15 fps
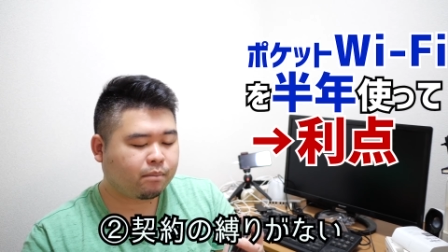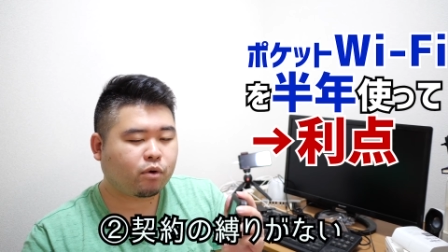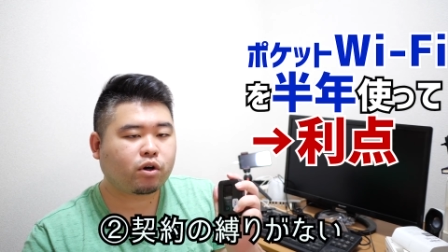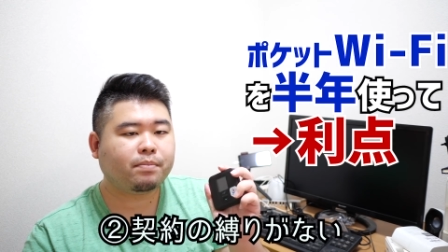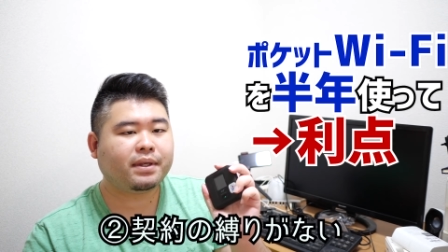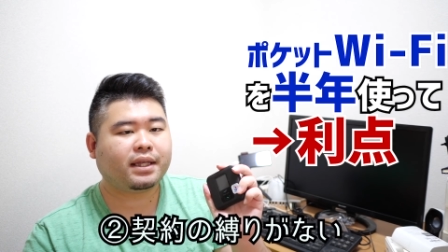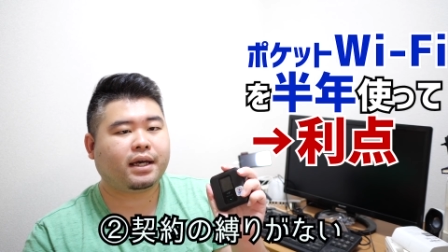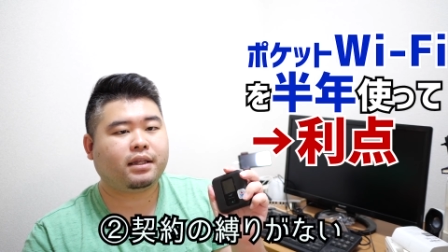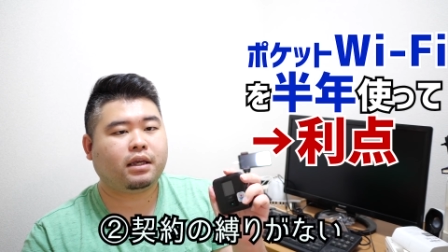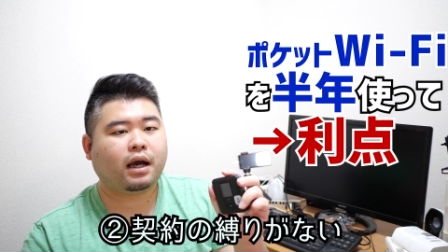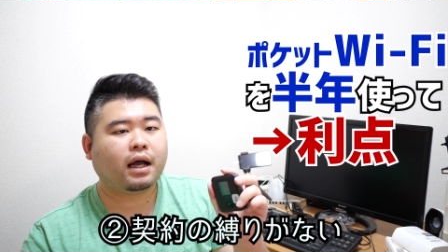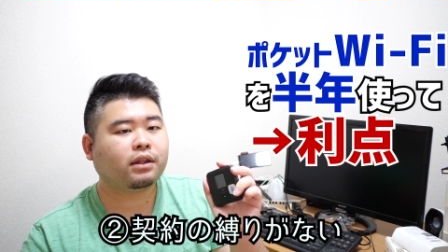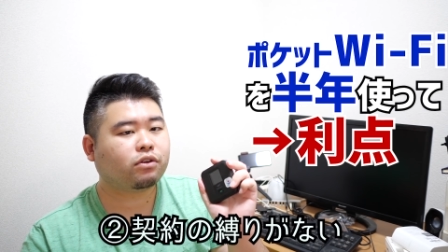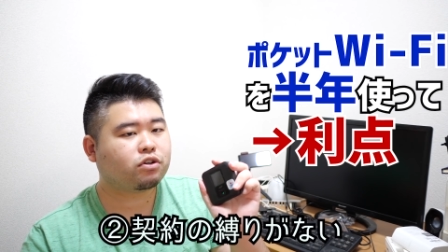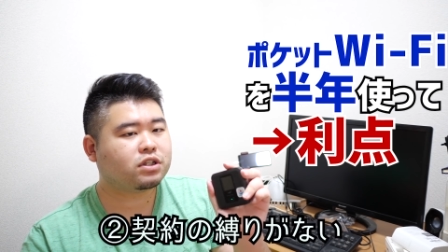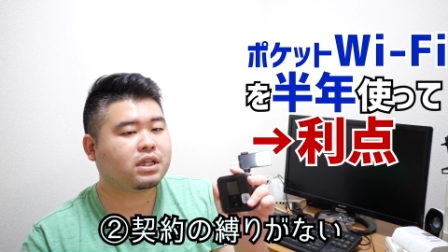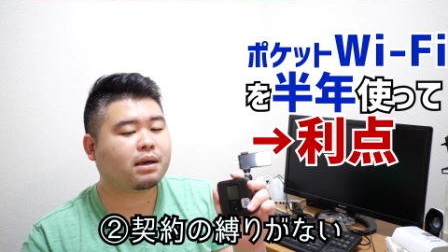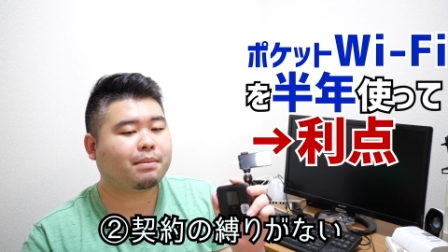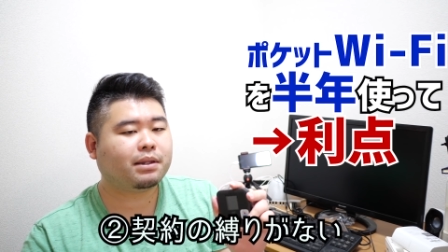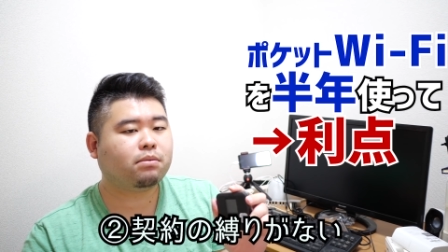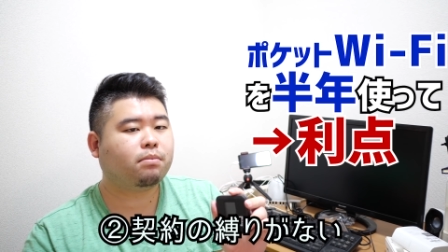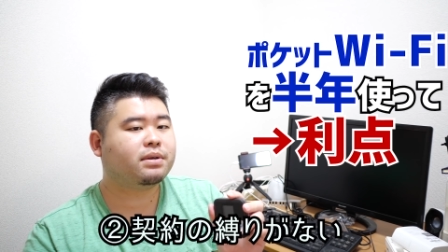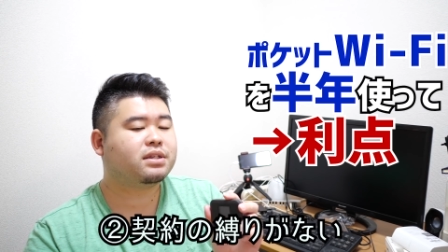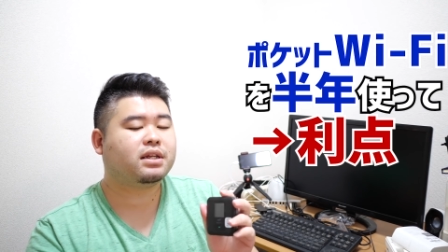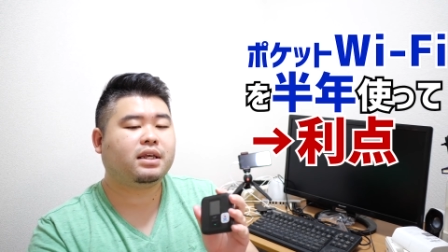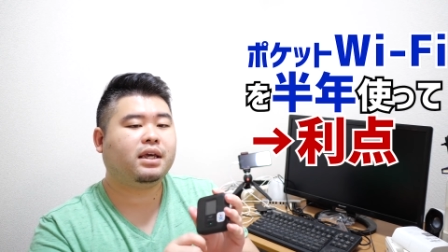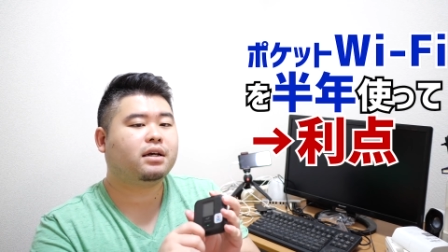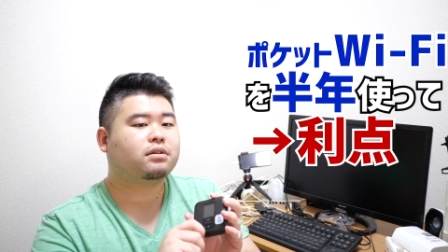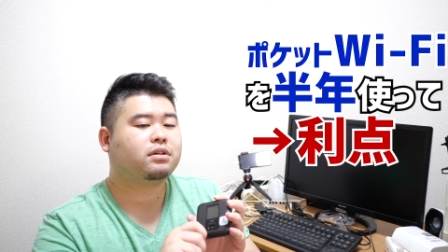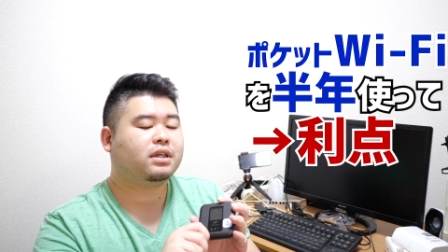僕みたいに半年で辞めても別
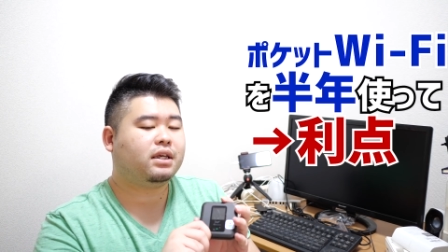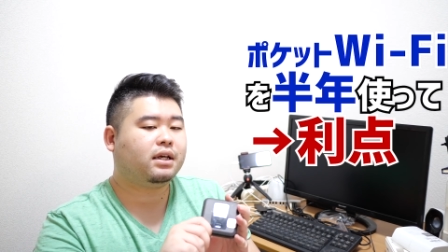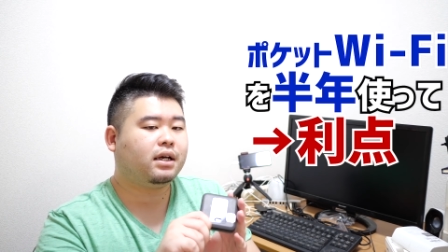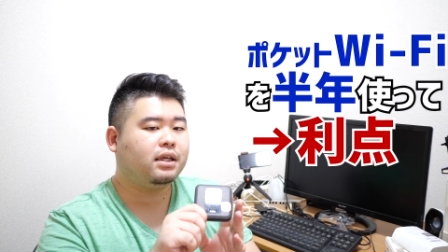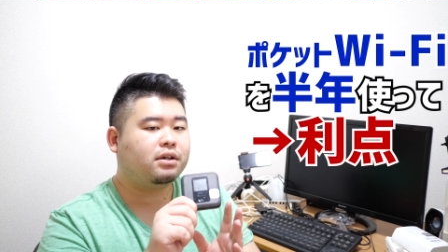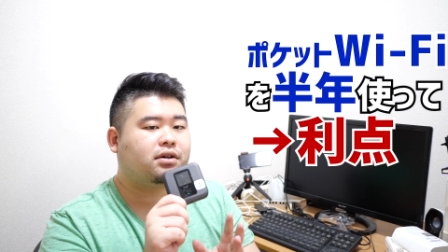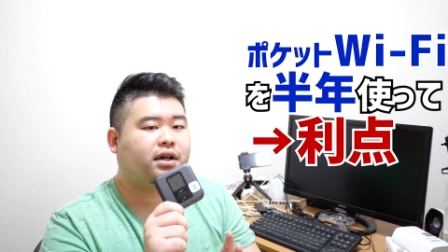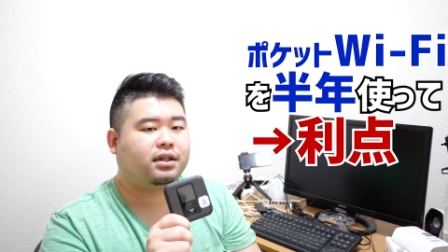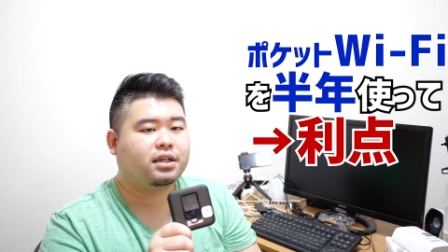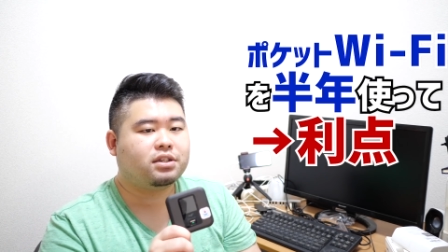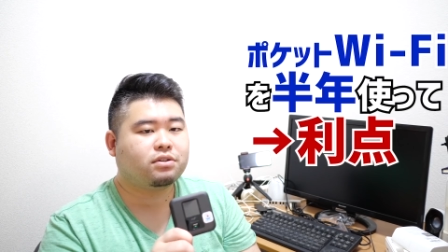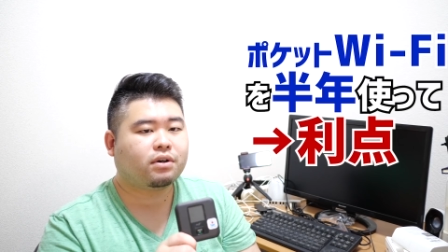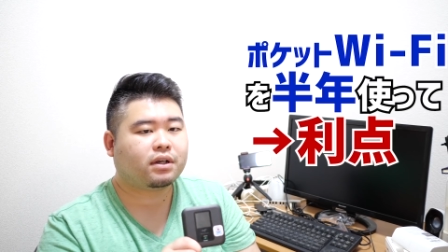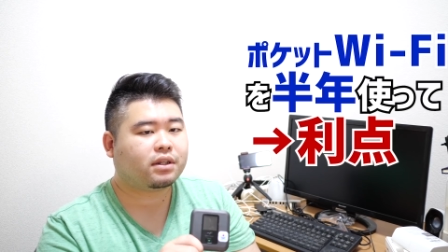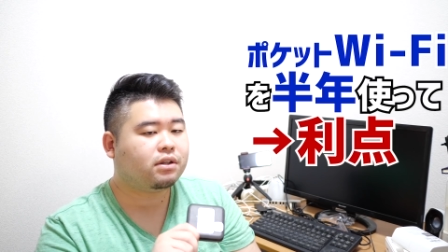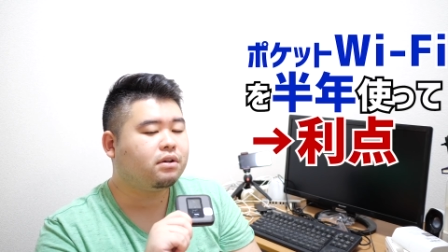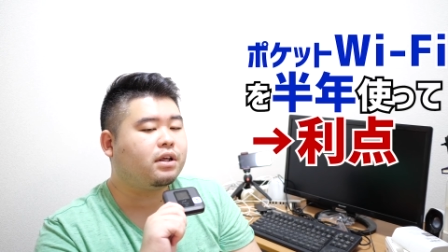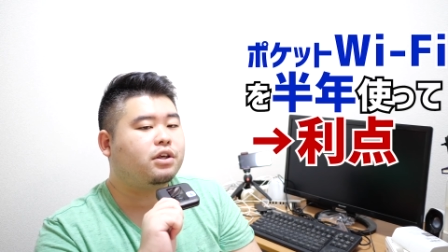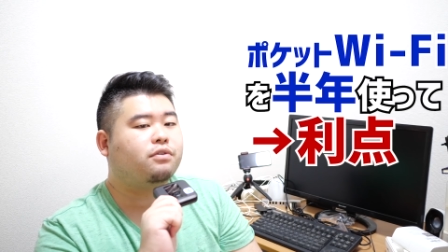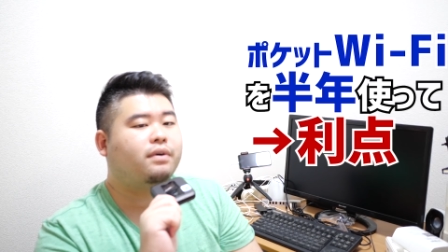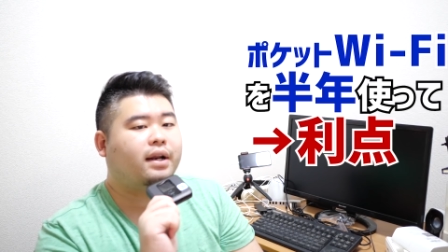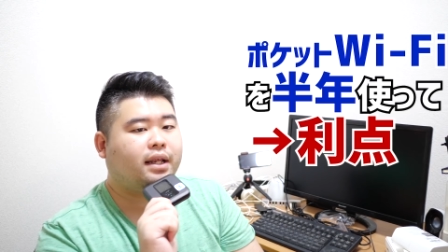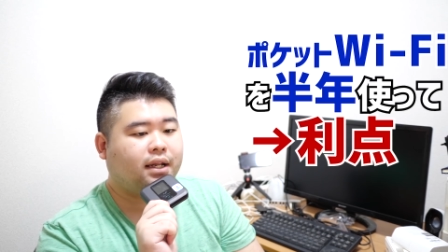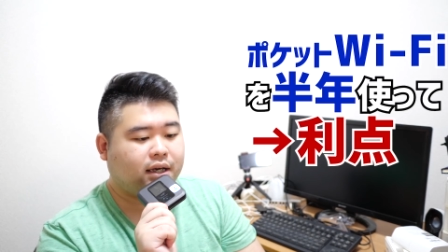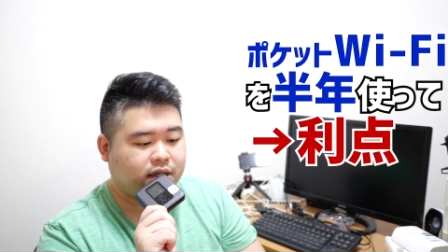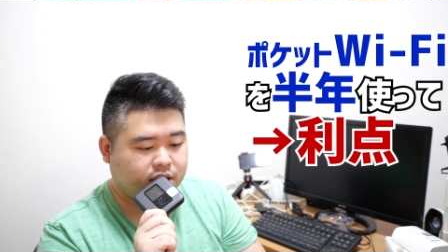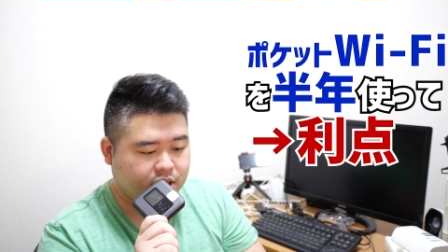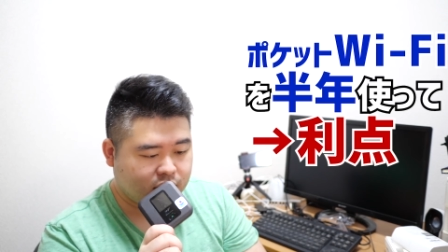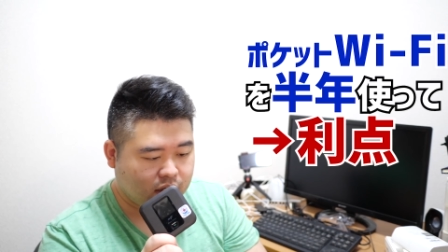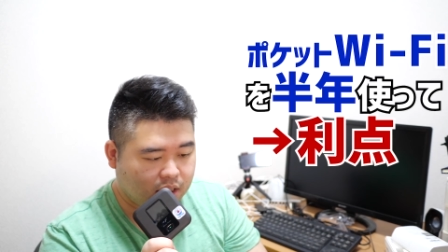に違約金がいくらですとかっていうのは言われな
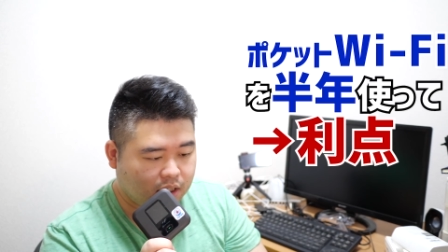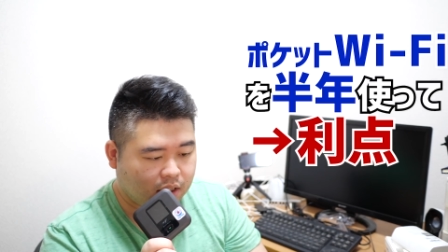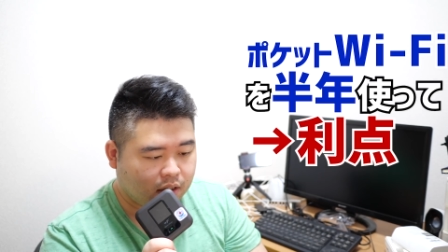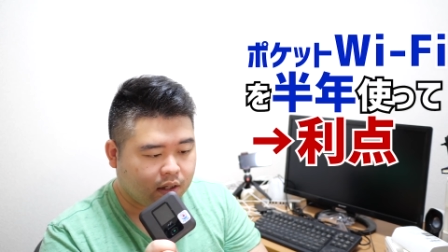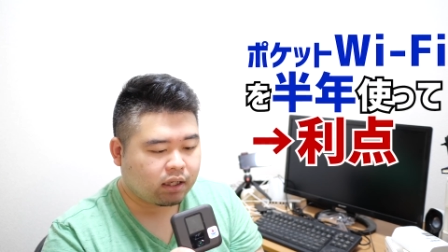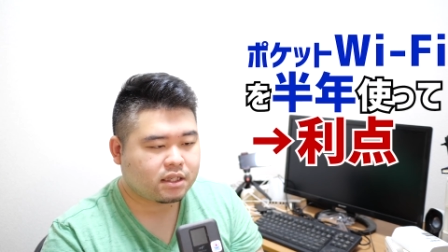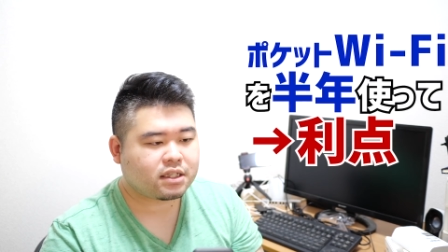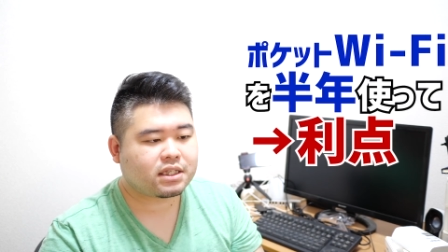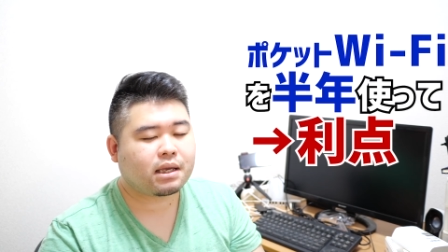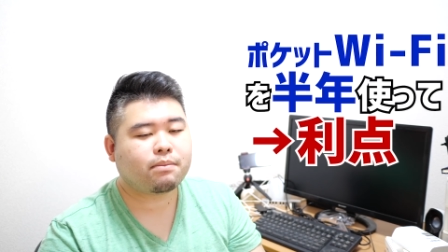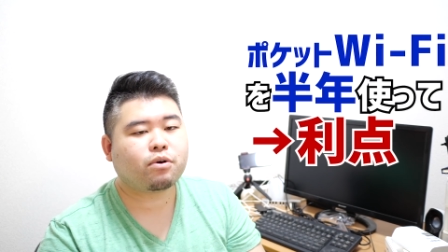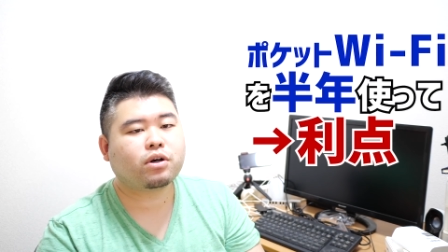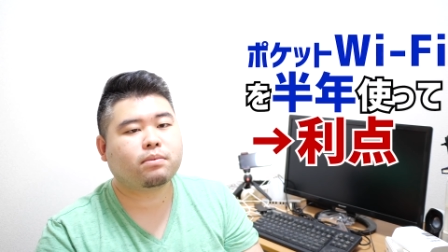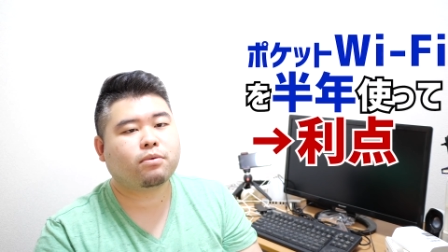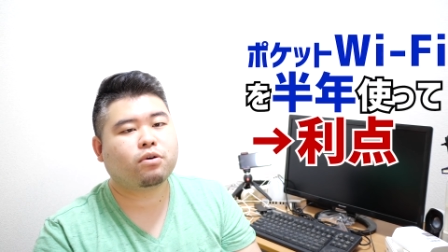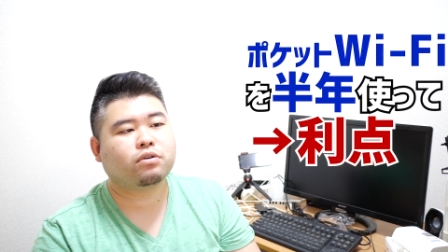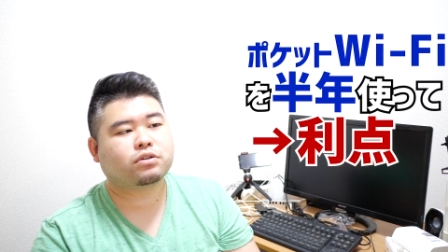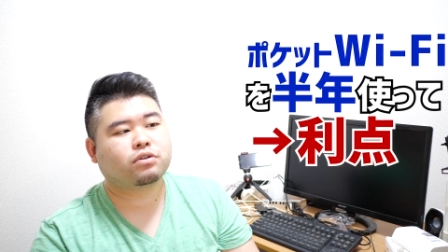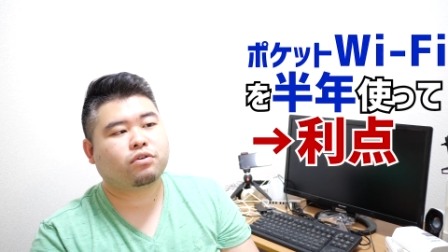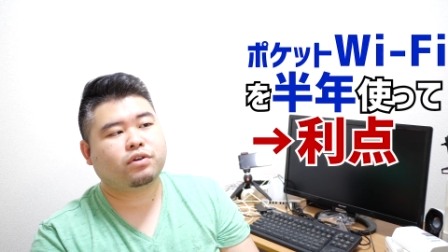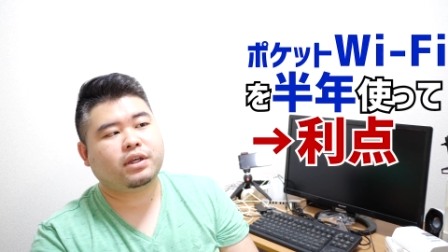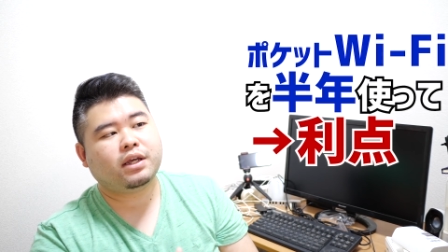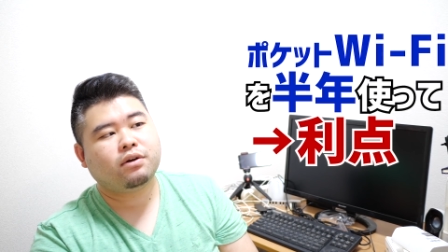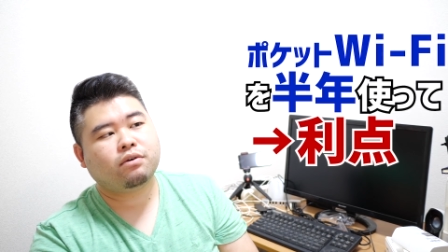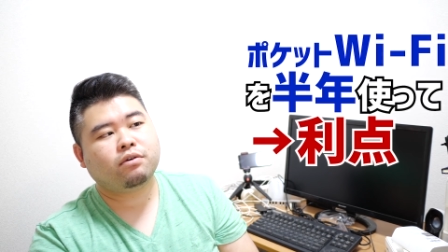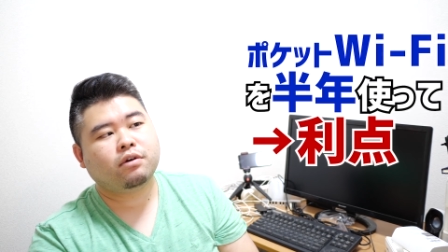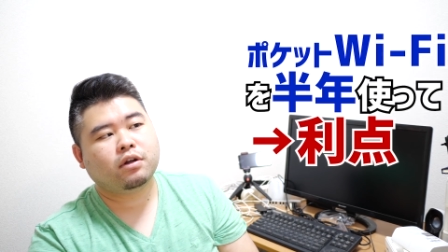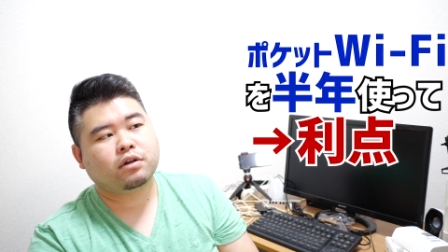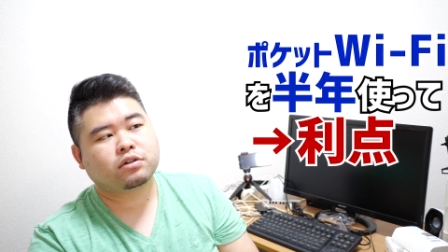いし、実際僕もその家の、